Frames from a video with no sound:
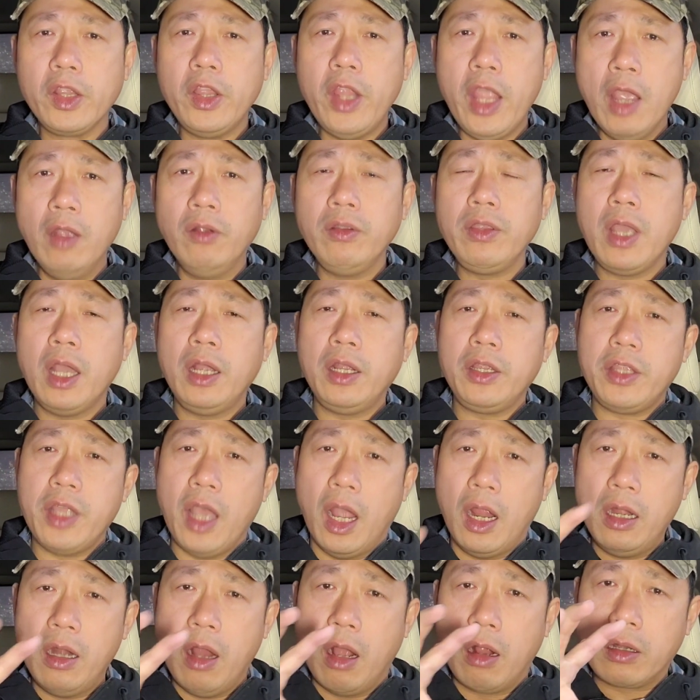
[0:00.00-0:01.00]
nếu như
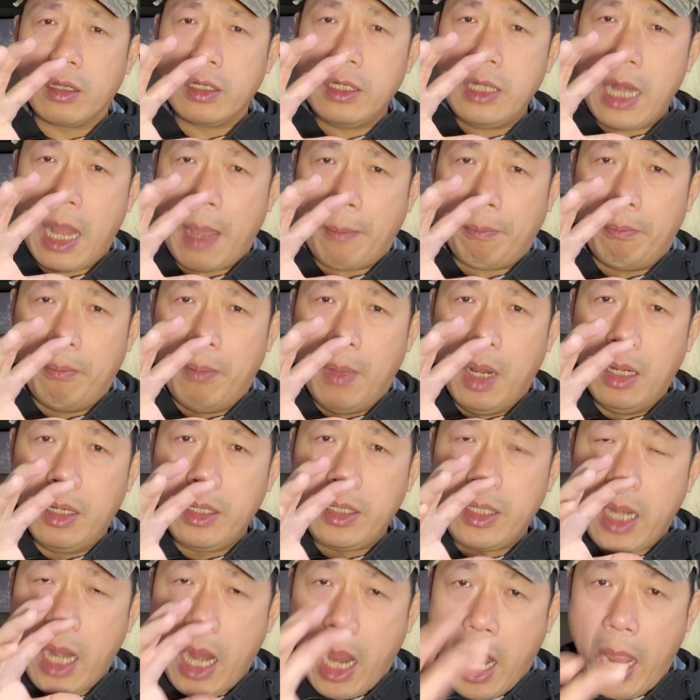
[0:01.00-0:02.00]
giữ được
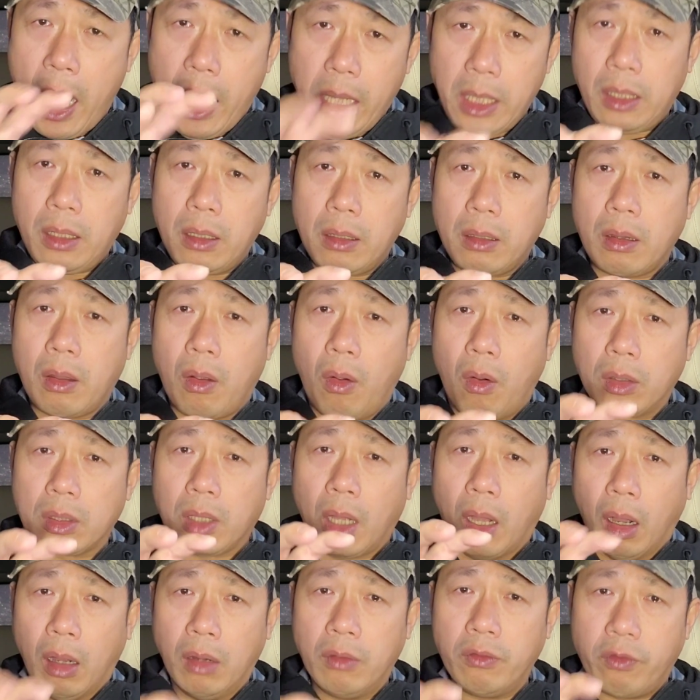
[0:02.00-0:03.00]
50 ghế của
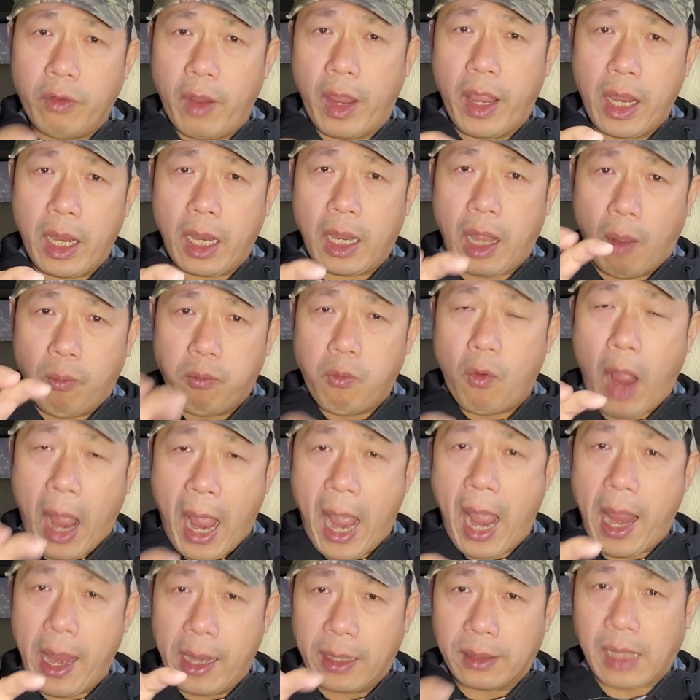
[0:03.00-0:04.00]
Thượng viện Cộng
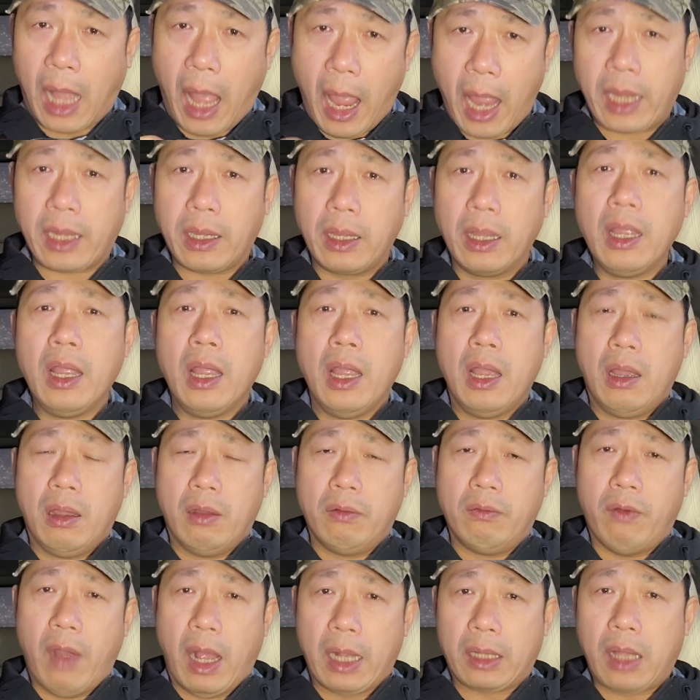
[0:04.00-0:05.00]
hòa hiện tại
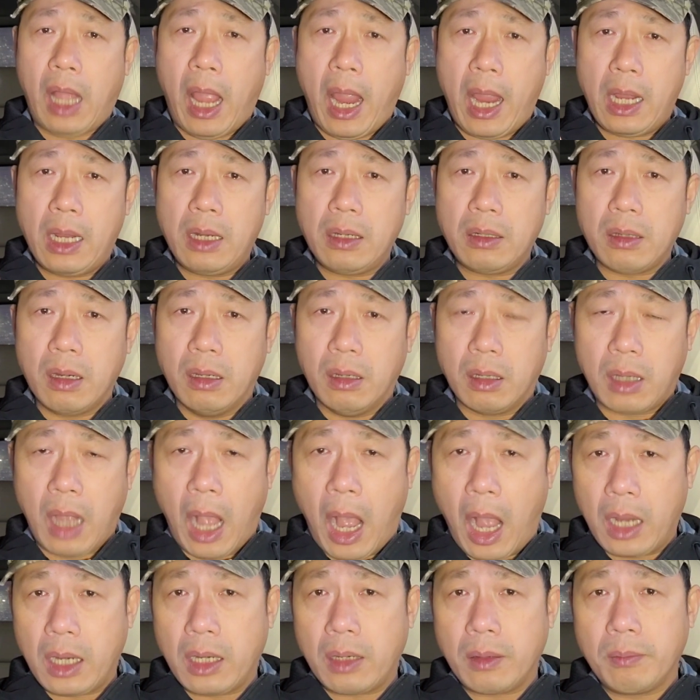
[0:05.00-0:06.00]
và thắng được
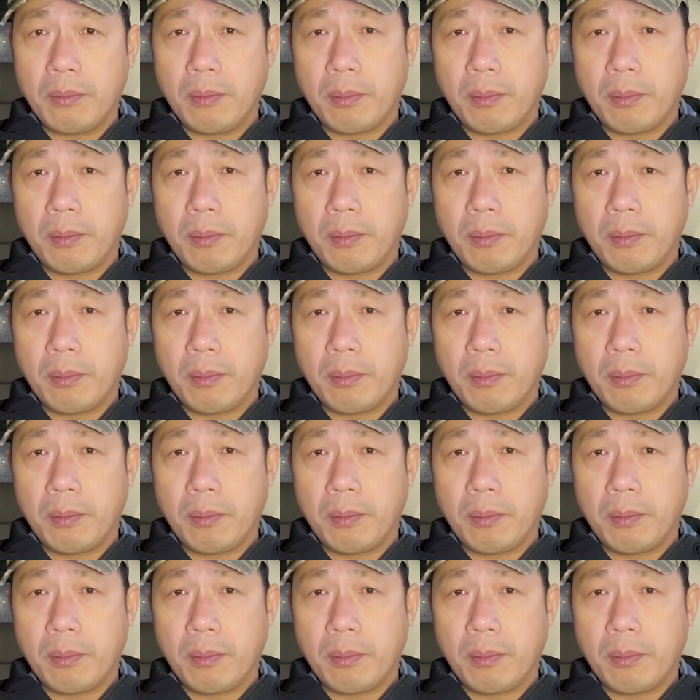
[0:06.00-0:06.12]
ở